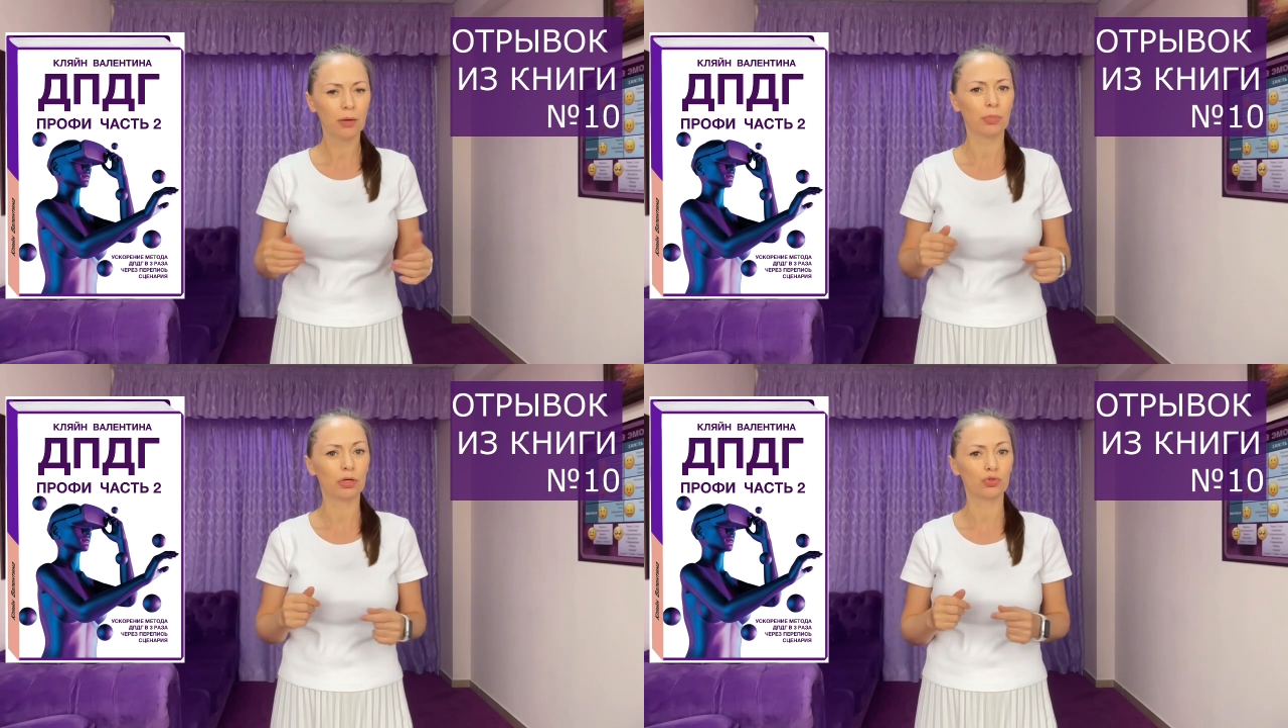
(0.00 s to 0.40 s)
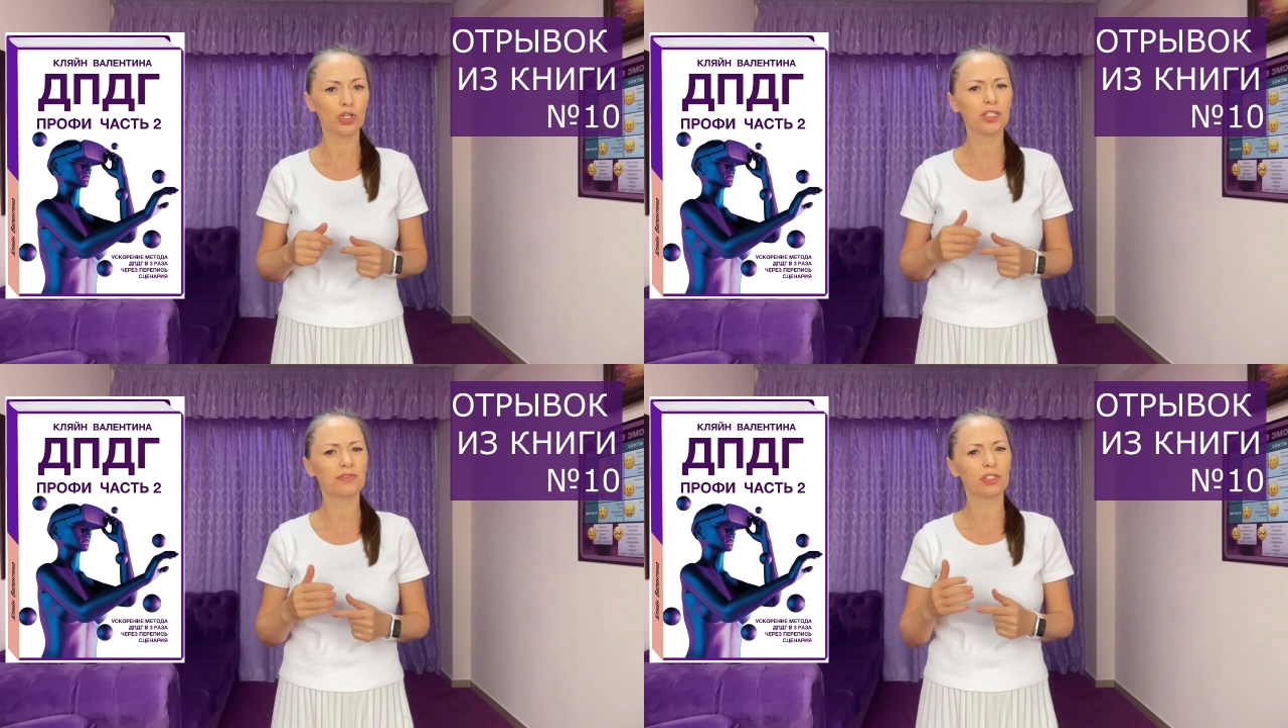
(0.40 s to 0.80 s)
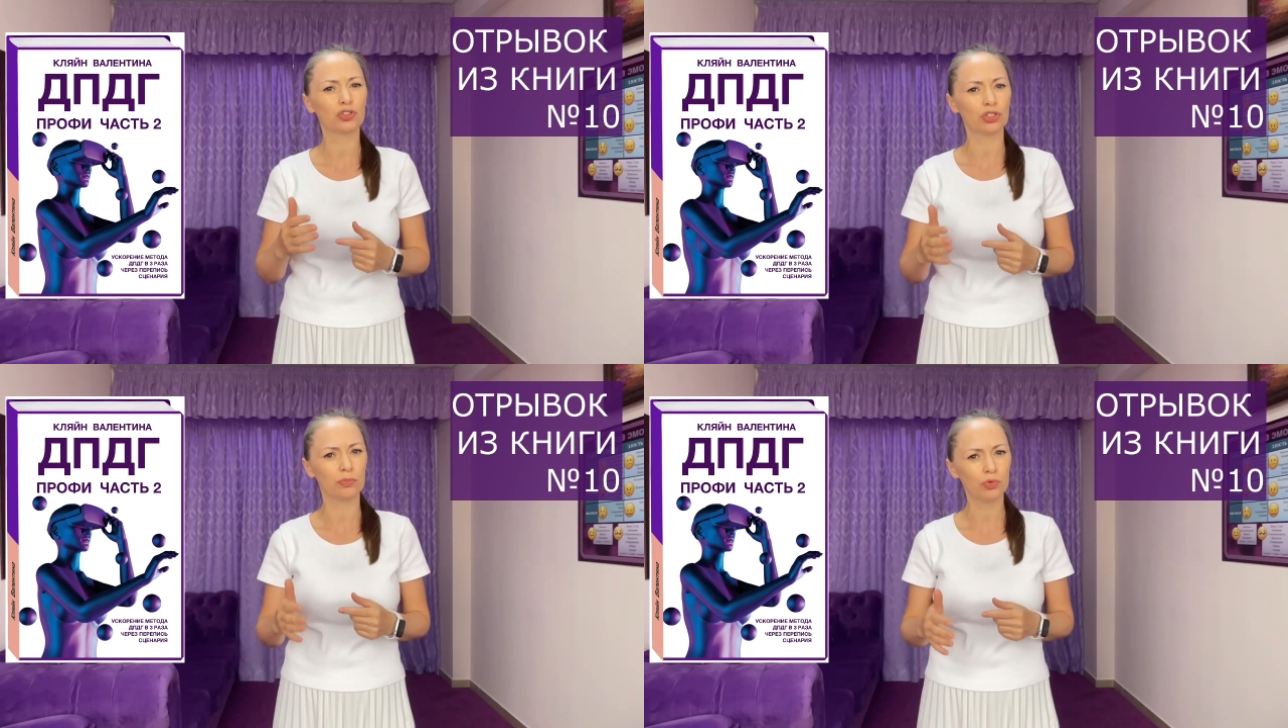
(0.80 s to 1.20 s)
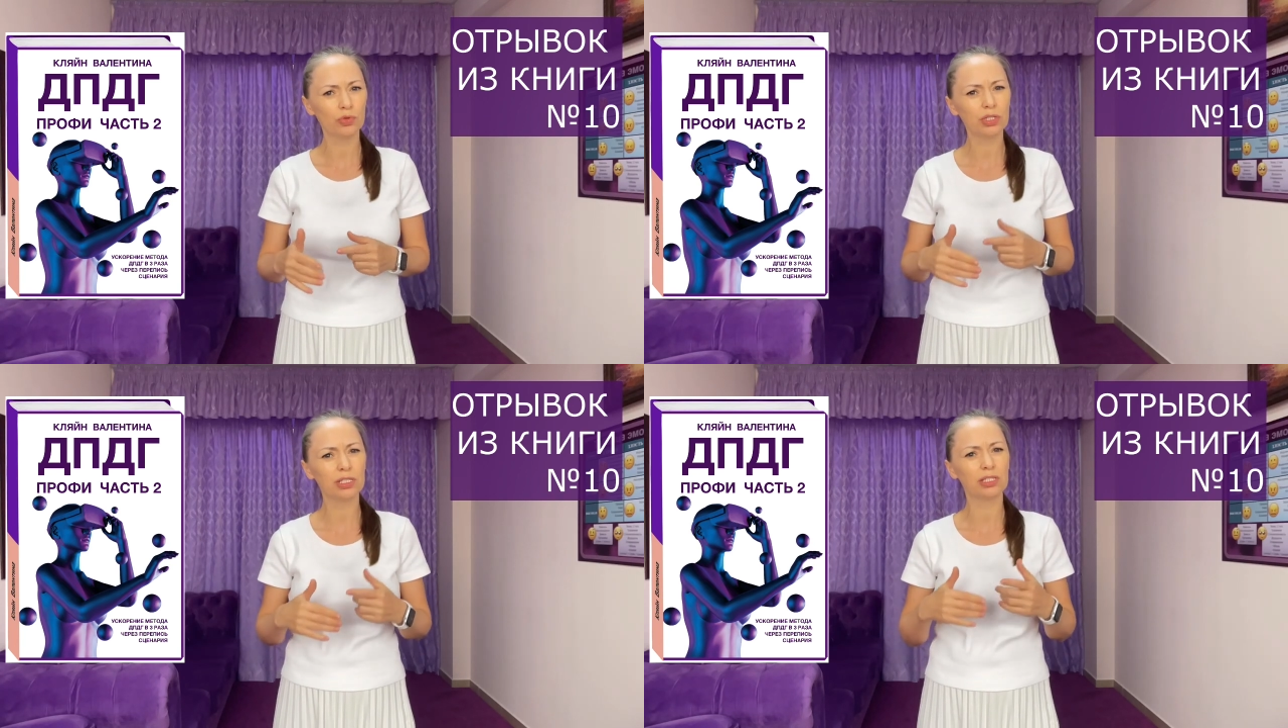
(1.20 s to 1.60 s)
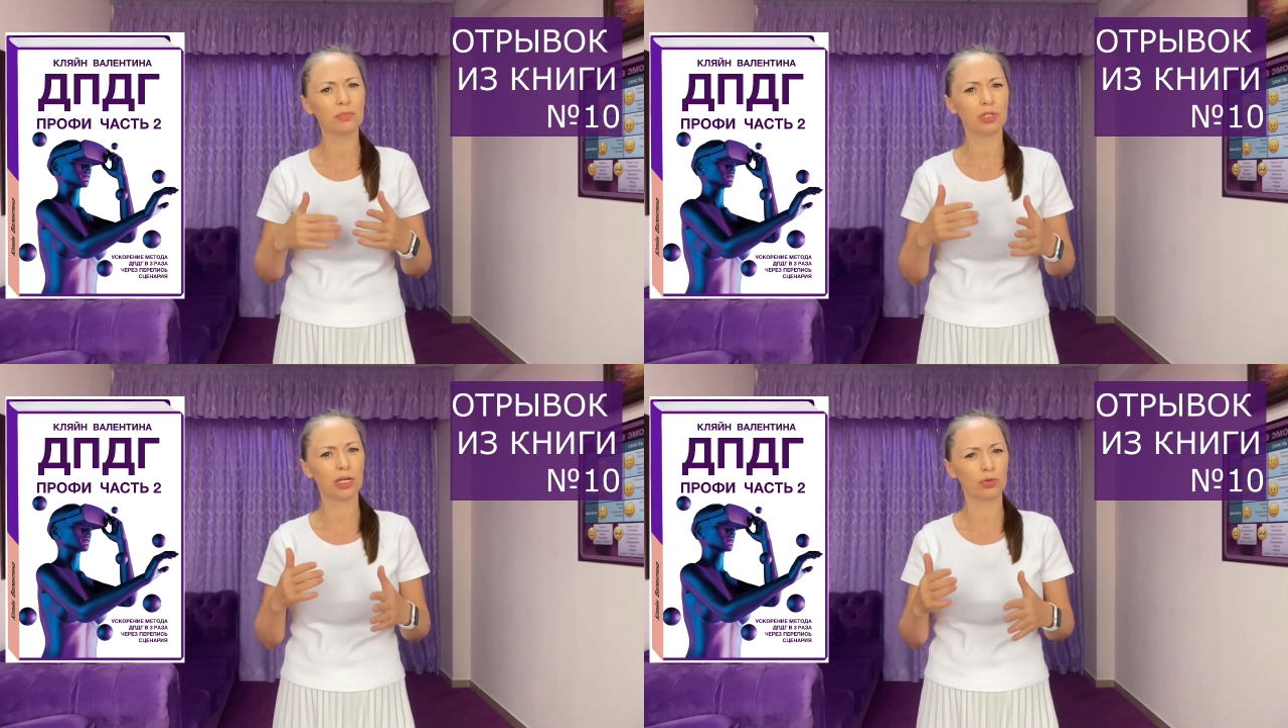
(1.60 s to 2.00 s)
Погружаюсь в те же эмоции,
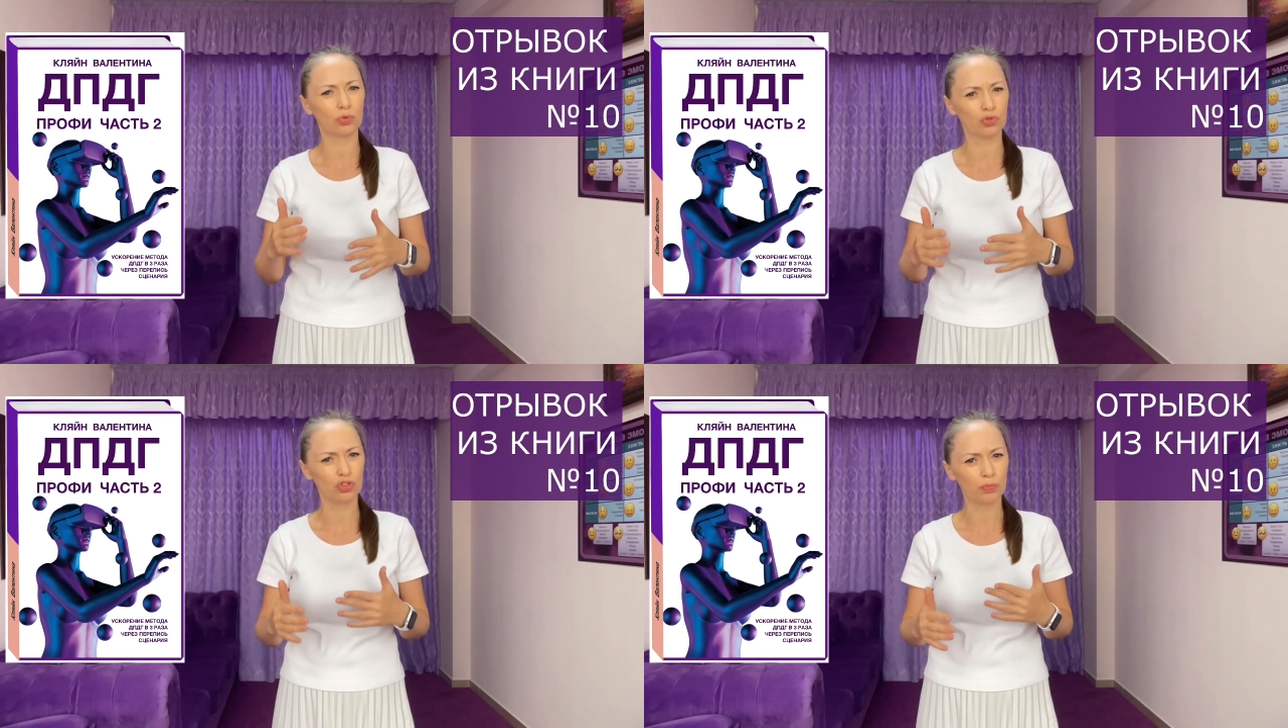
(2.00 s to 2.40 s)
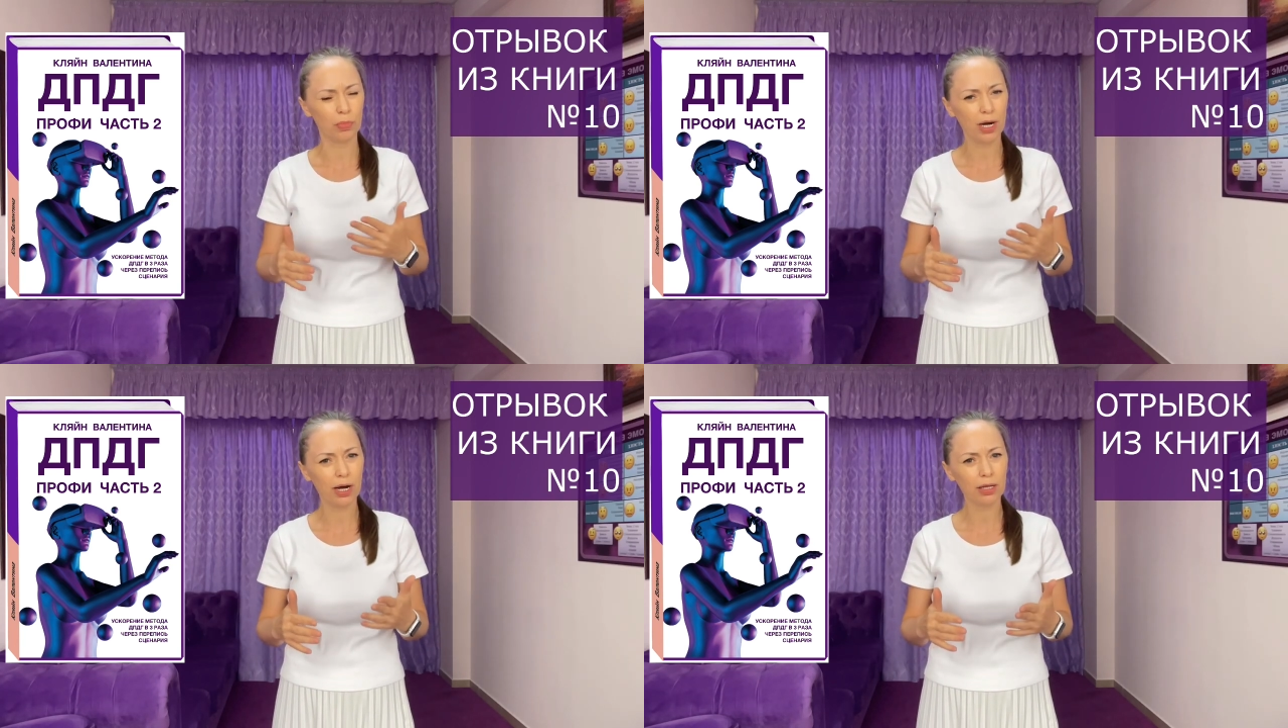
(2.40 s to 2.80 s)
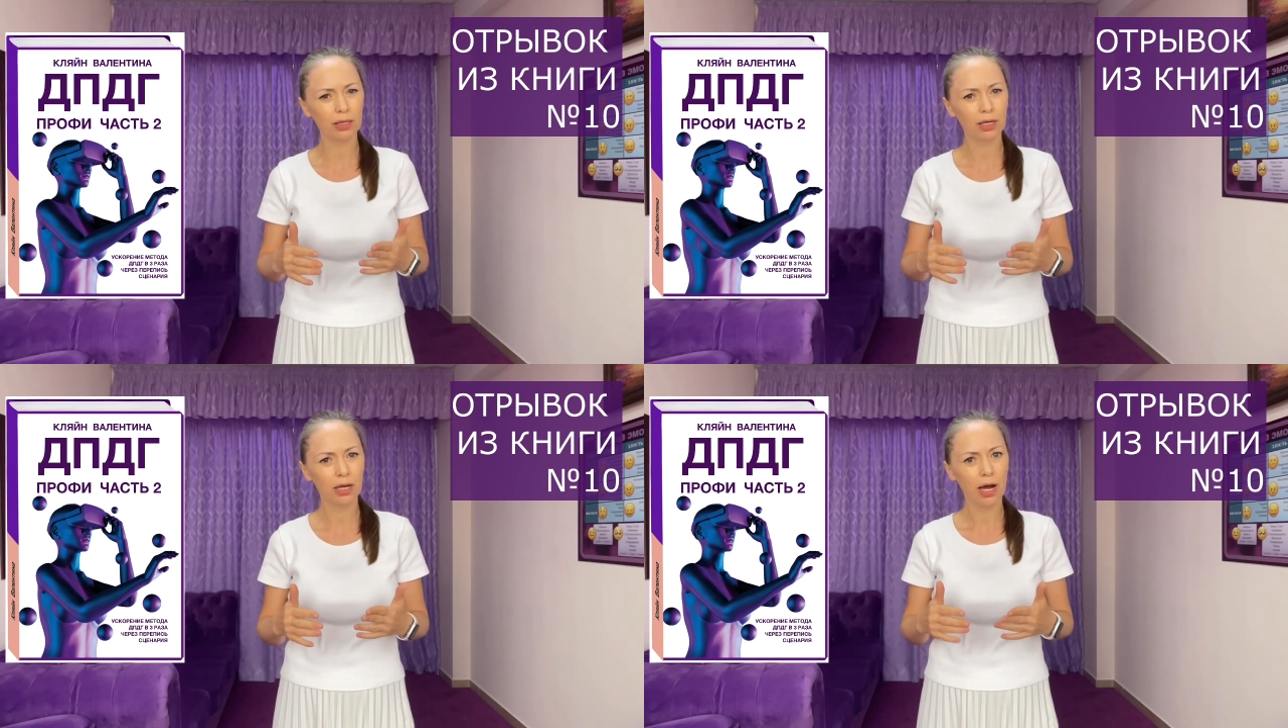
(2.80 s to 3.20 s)
замеряю тот же балл.